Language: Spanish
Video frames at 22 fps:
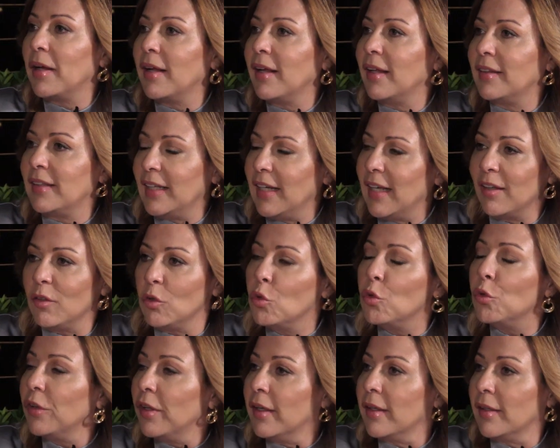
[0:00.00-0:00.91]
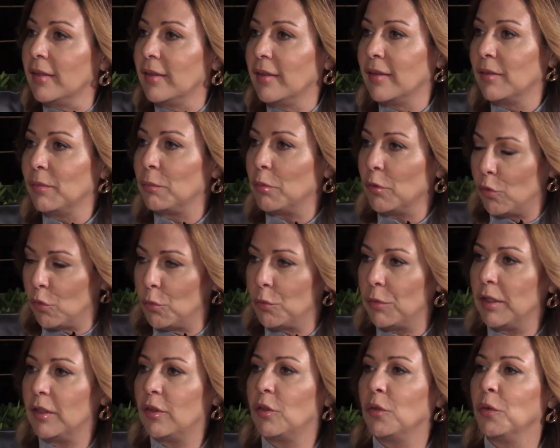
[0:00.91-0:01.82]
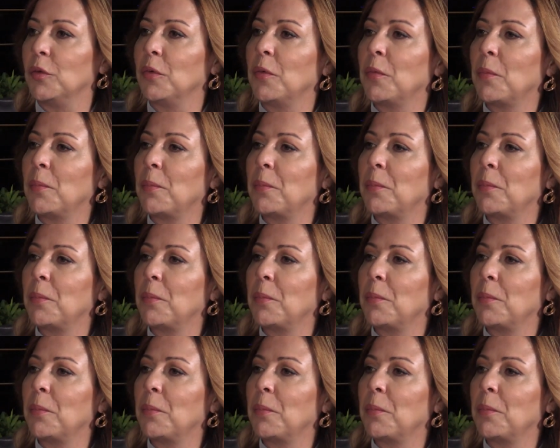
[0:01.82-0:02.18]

Para, ¿Tienes ayuda? Por supuesto.